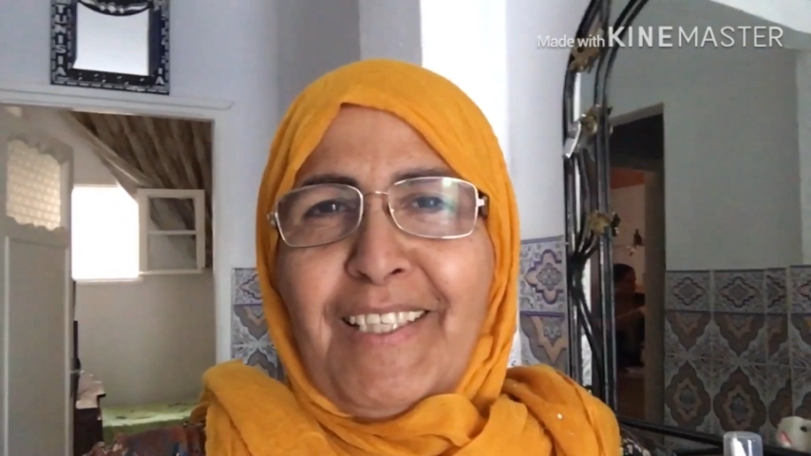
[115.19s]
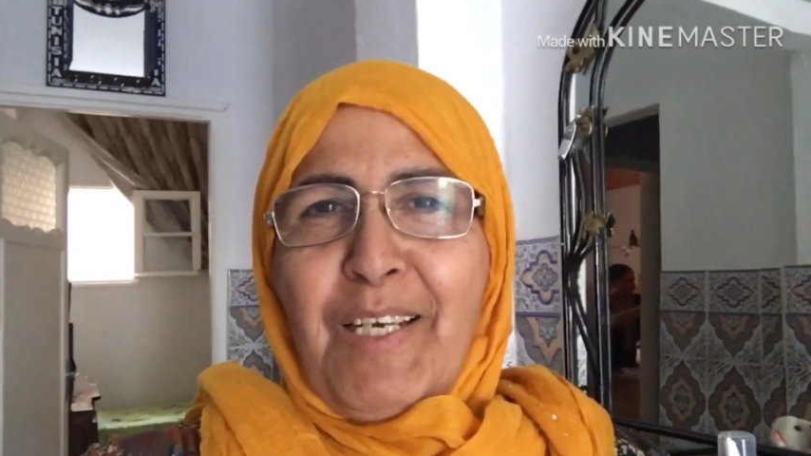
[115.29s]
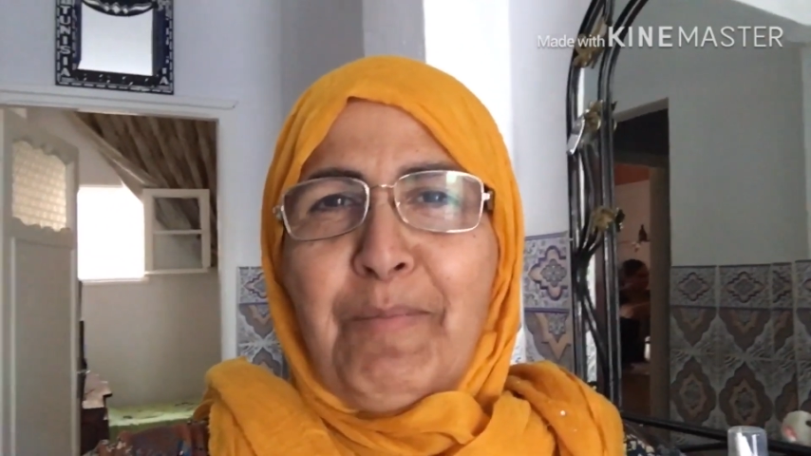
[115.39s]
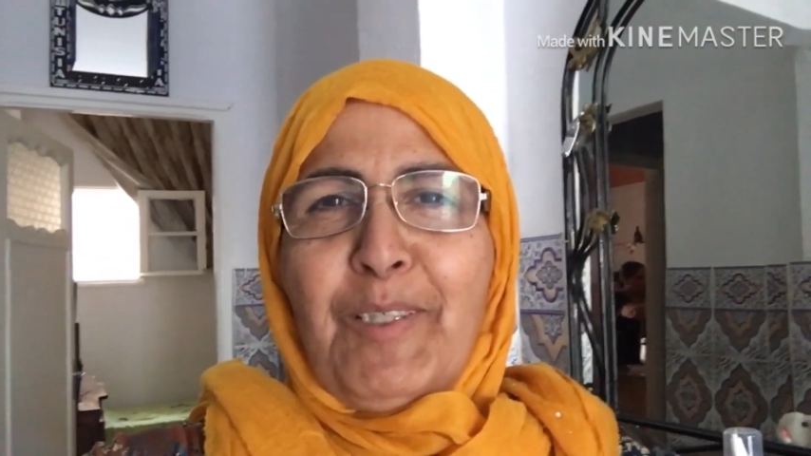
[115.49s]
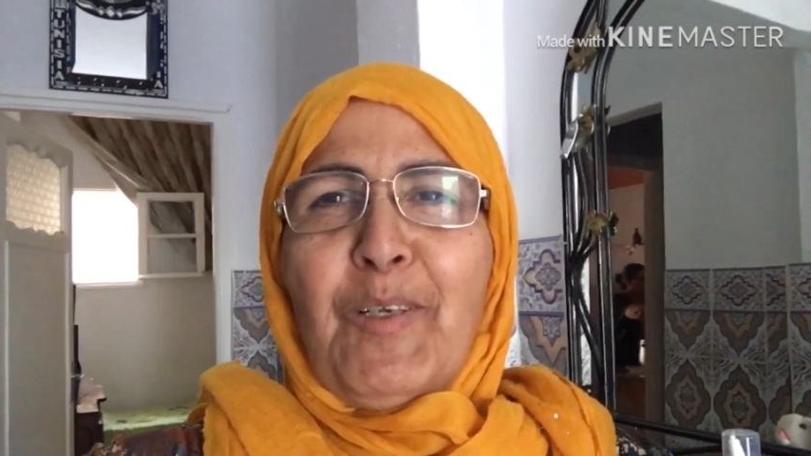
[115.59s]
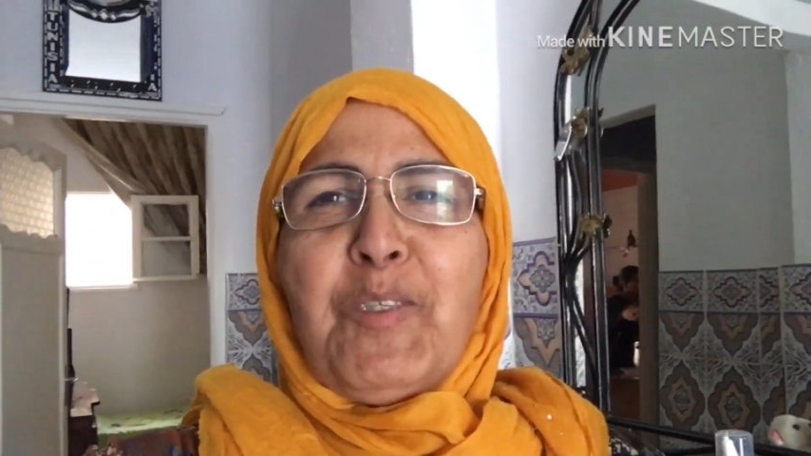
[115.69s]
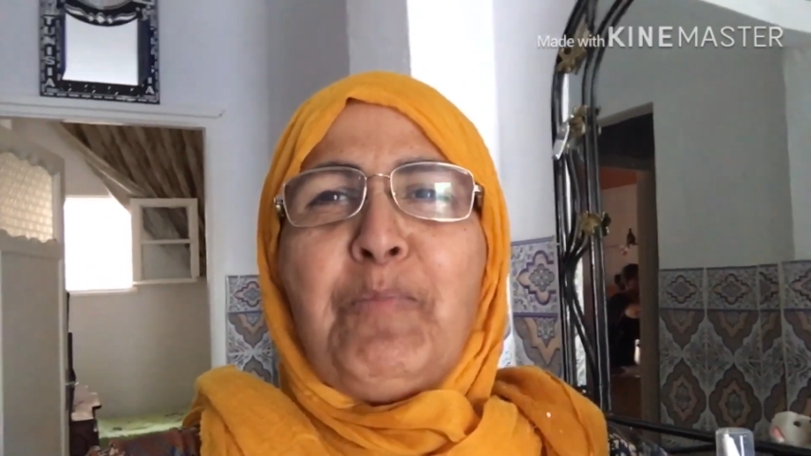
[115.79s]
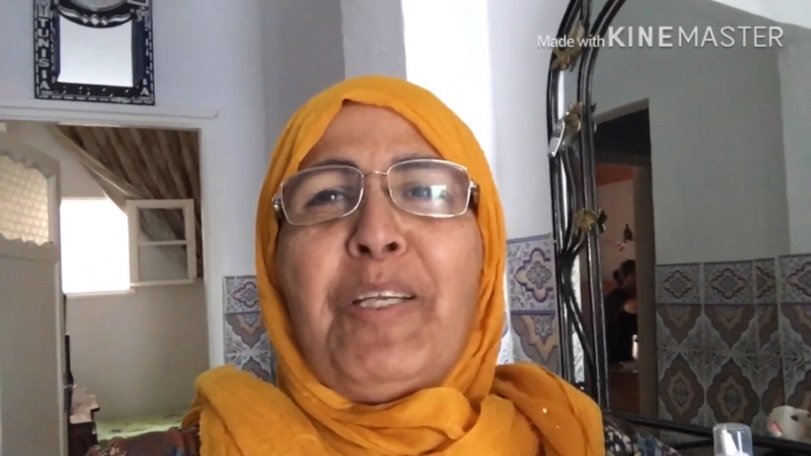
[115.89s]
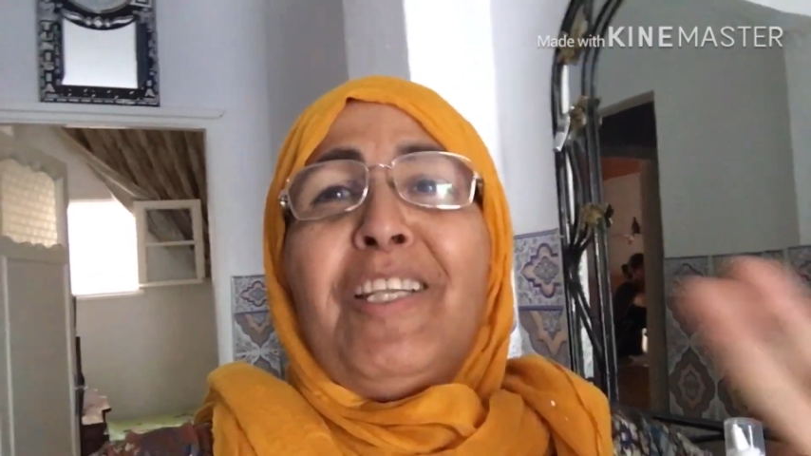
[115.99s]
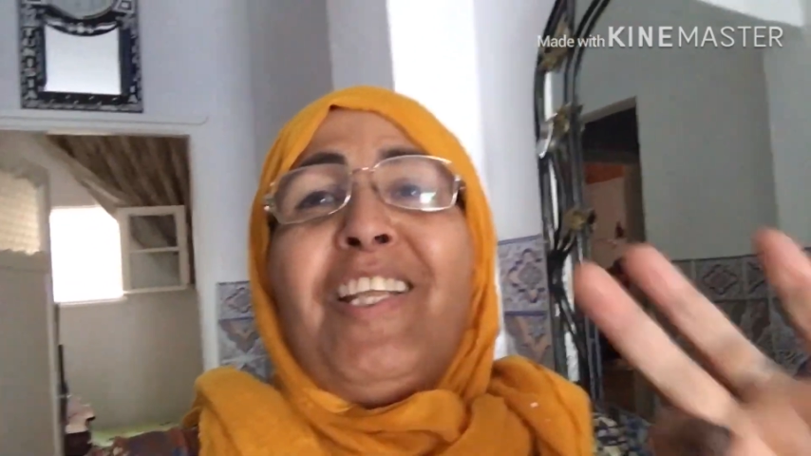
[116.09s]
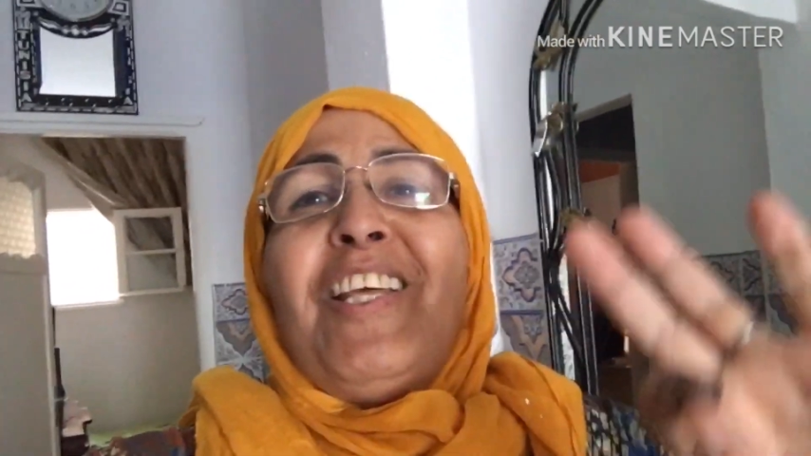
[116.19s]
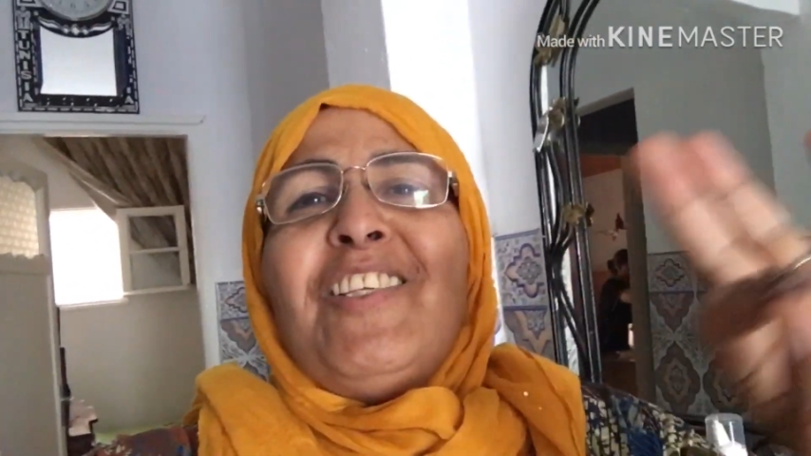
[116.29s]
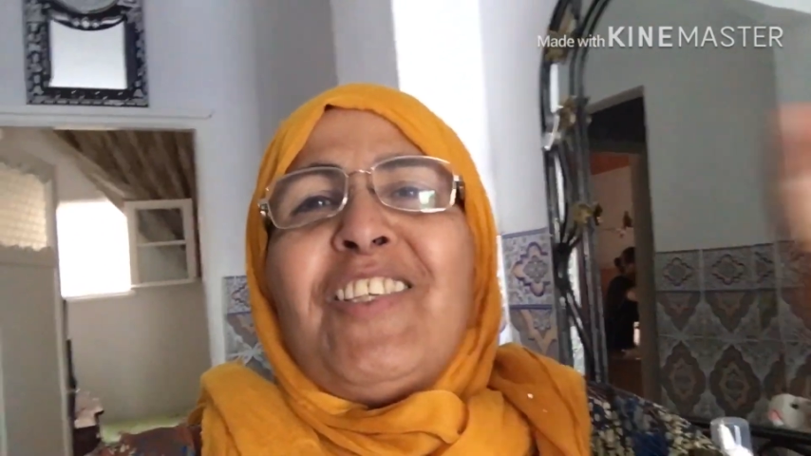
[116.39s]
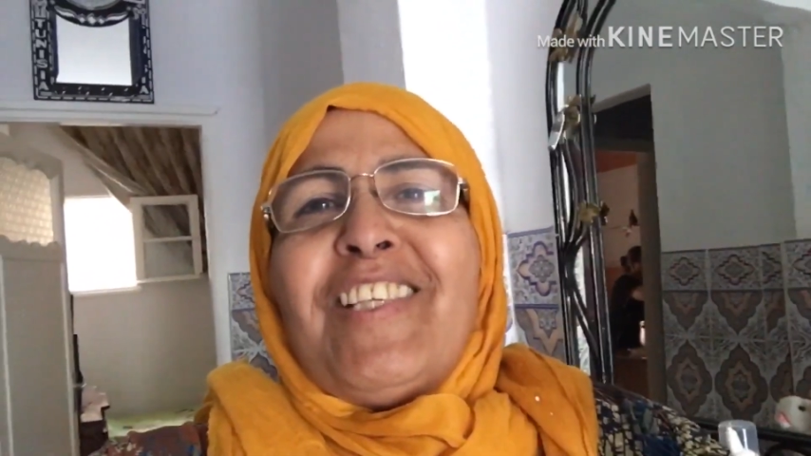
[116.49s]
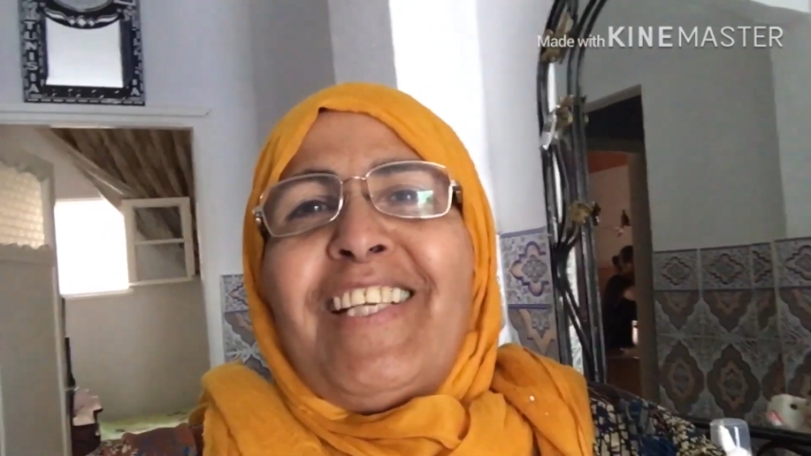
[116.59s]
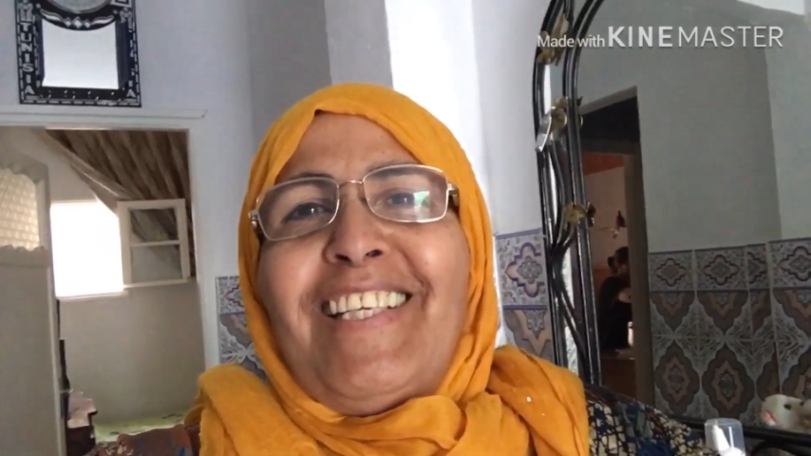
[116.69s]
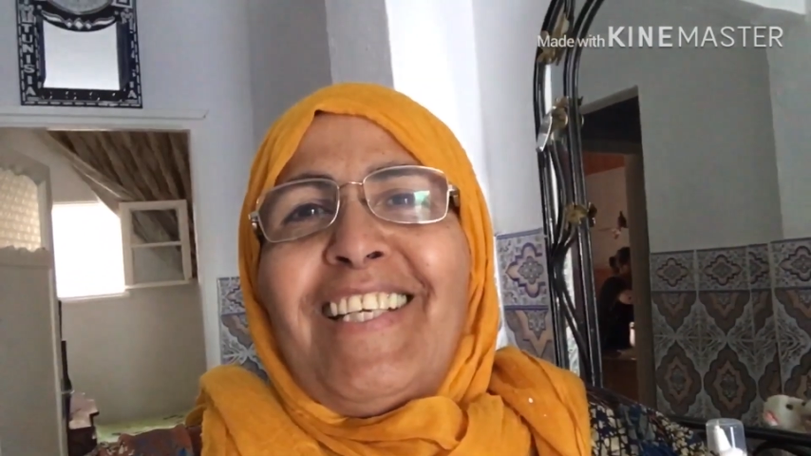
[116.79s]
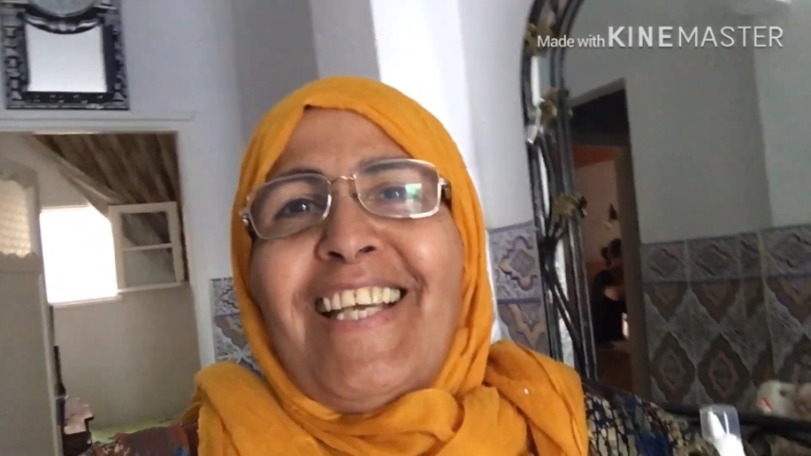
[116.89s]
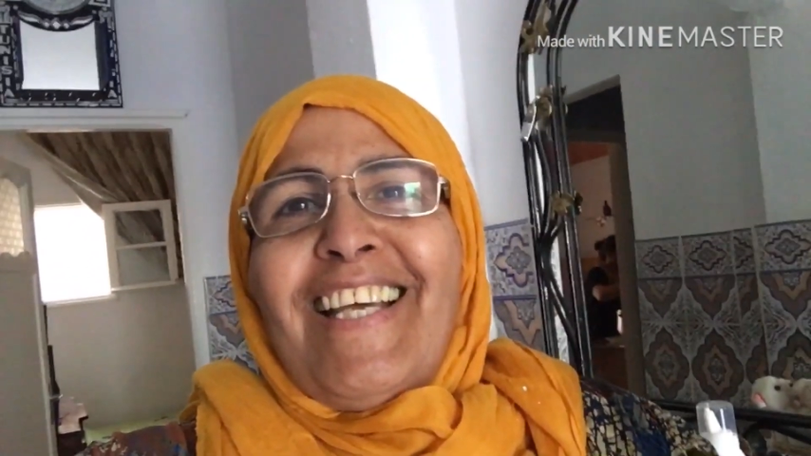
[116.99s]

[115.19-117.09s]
تركبت العصبان نجري